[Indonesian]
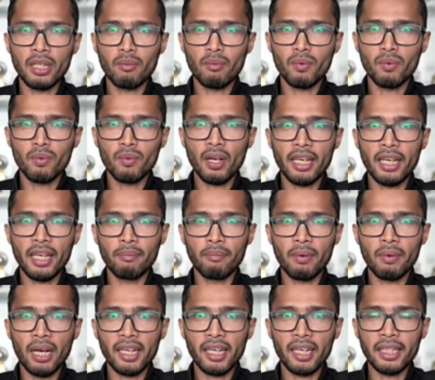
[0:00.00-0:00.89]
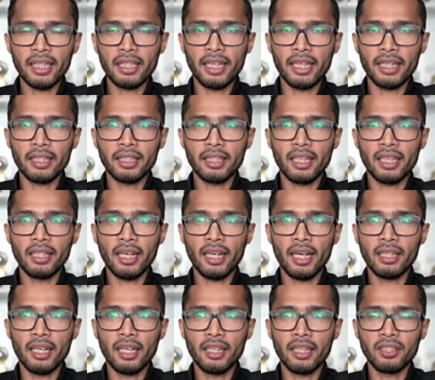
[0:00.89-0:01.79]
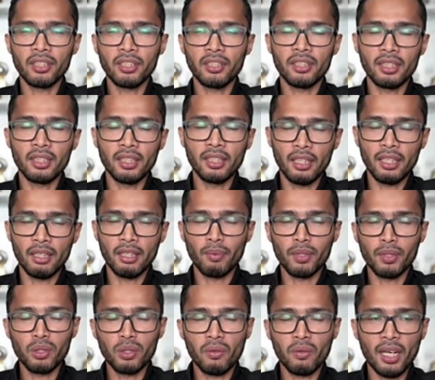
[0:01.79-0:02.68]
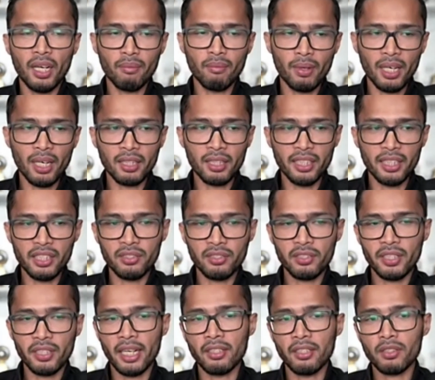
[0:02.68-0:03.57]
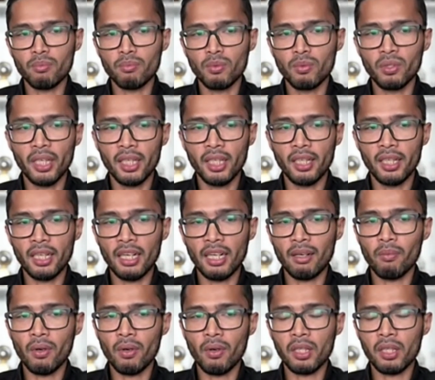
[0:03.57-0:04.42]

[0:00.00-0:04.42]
udah mulai bangkit ya. Kita lihat dari sisi uh, penjualan marketing sales, kemudian dari laporan